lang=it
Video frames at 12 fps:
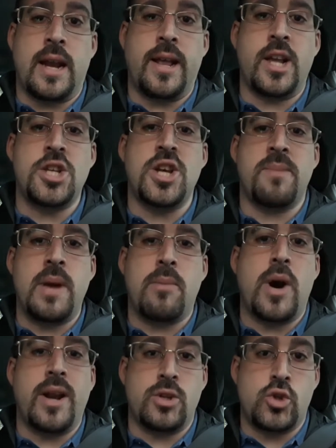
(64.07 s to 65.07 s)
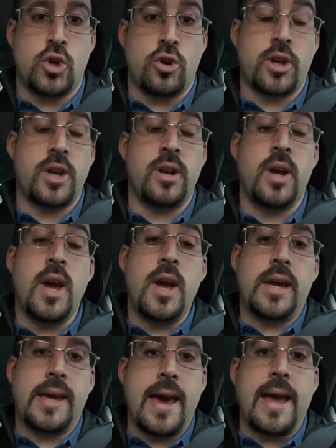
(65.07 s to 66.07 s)
alla regia abbiamo Aaron Sorkin,
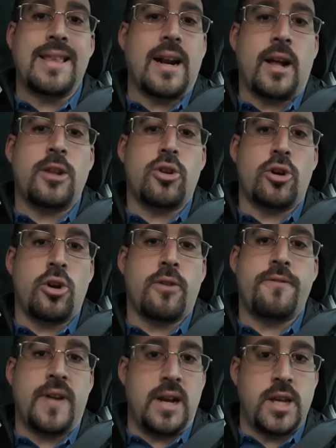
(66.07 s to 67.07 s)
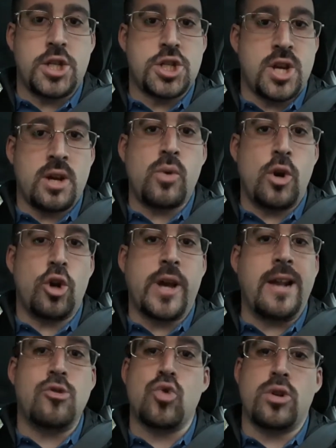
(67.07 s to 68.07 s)
che tra l'altro non fallisce quello
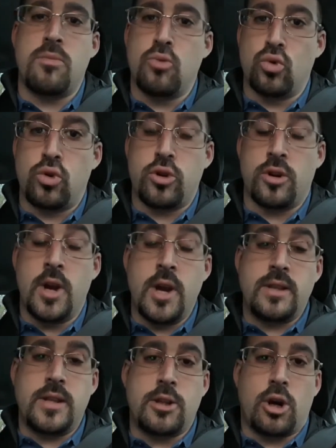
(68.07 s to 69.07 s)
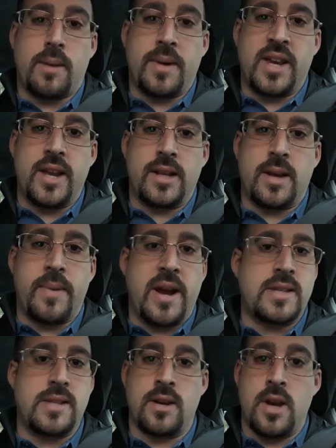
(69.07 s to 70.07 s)
che è il suo debutto dietro la macchina da
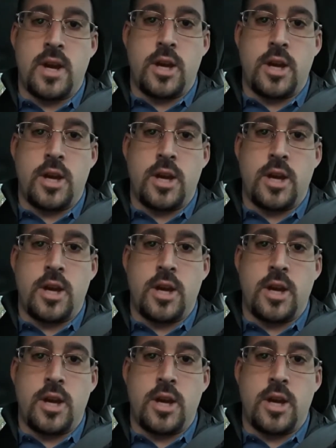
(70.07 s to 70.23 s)
presa.